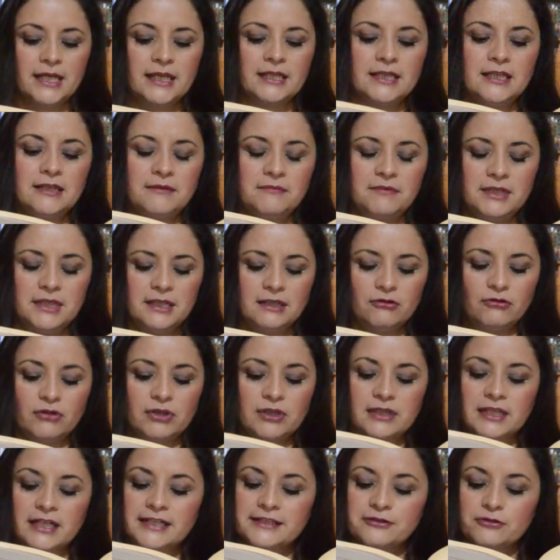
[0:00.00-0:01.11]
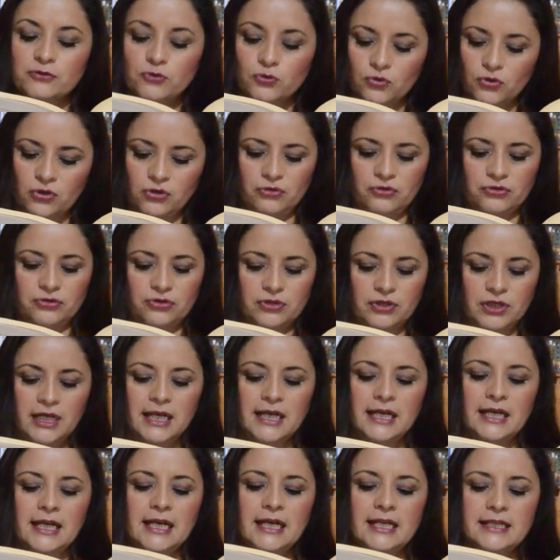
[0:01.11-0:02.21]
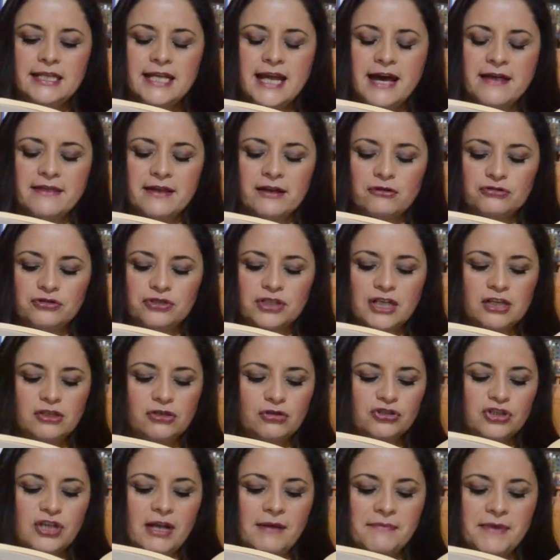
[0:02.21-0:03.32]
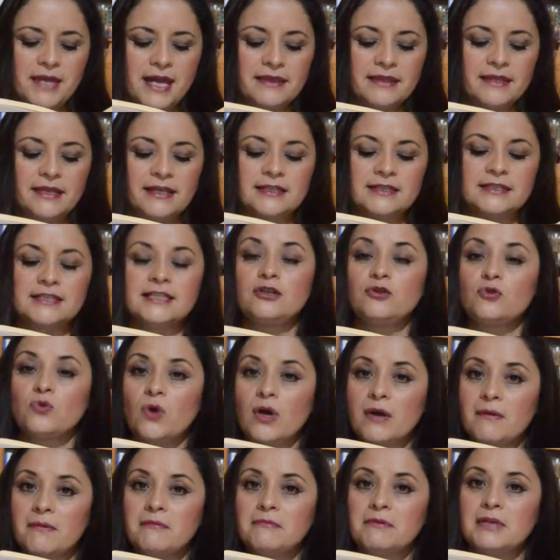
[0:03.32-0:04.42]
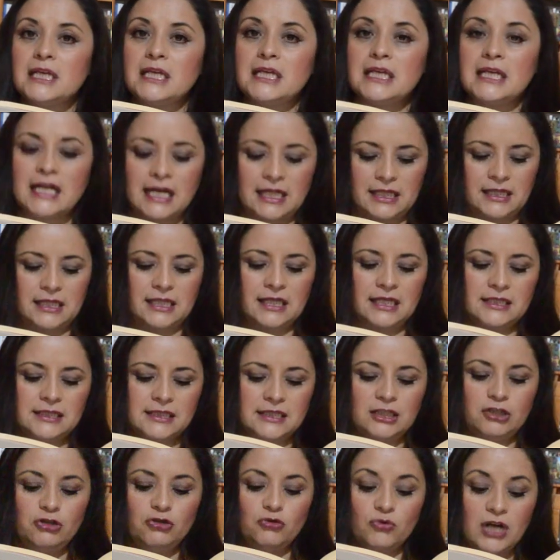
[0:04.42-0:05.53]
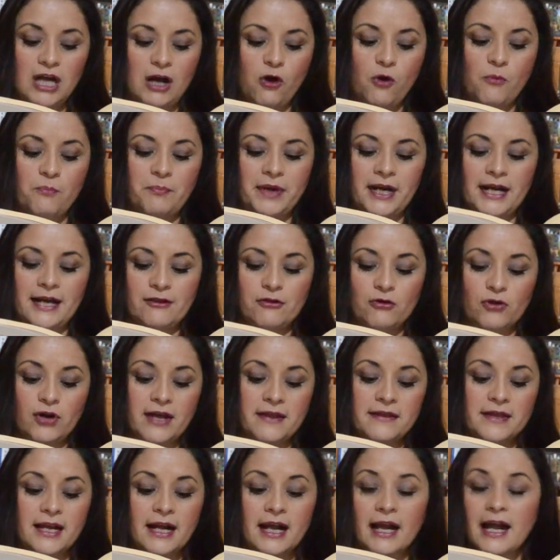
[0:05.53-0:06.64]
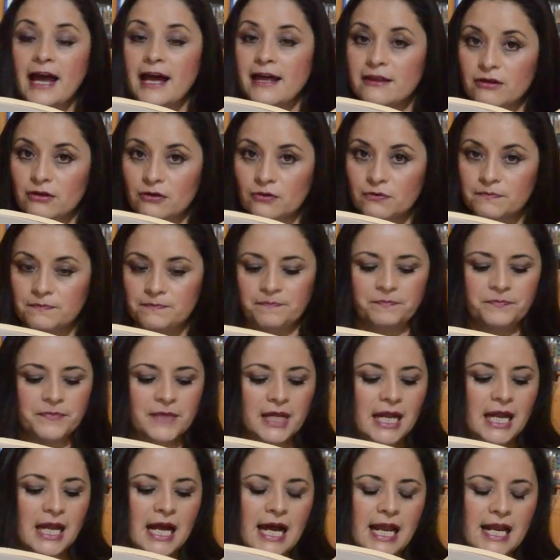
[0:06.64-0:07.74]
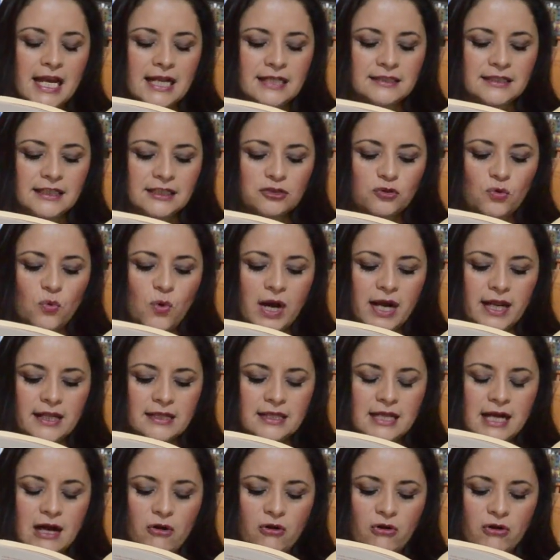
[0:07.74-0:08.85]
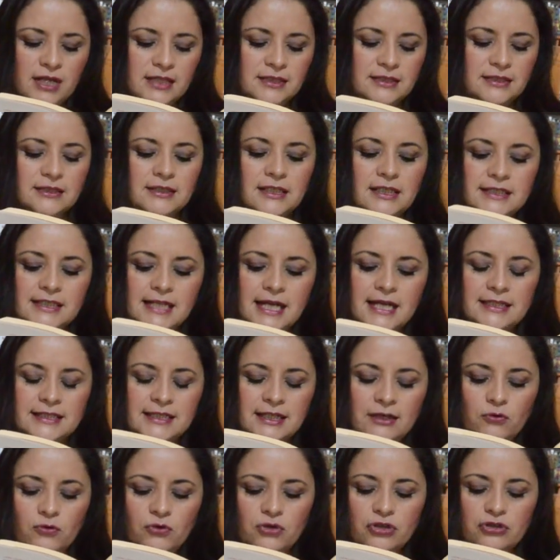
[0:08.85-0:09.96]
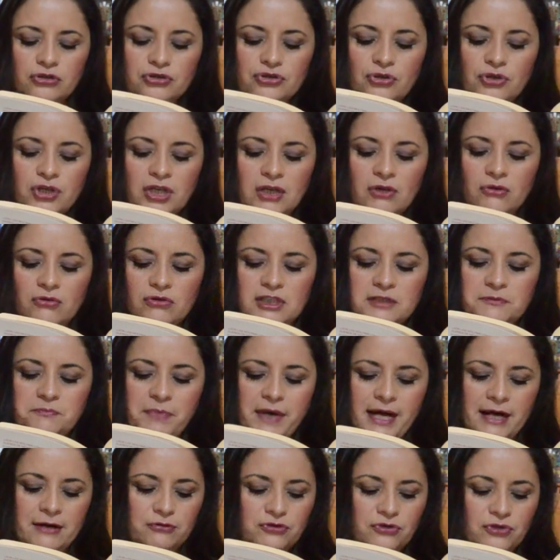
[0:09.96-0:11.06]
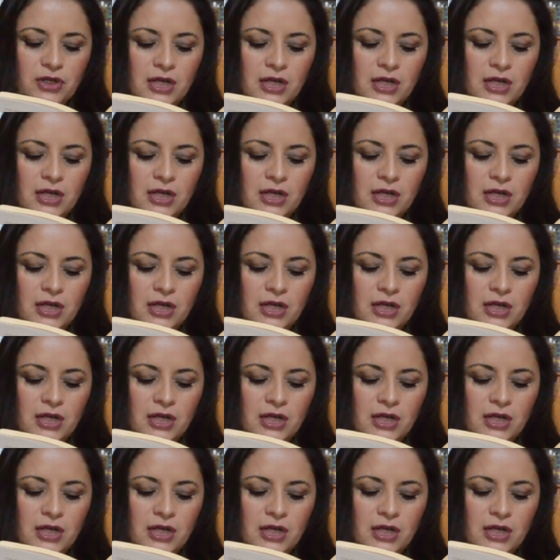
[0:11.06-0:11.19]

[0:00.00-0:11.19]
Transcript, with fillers: dividido en tres turnos. El día de los hechos había 19 vigilantes y una operadora de radio. A las 10.40 horas del 6 de junio se oyeron disparos,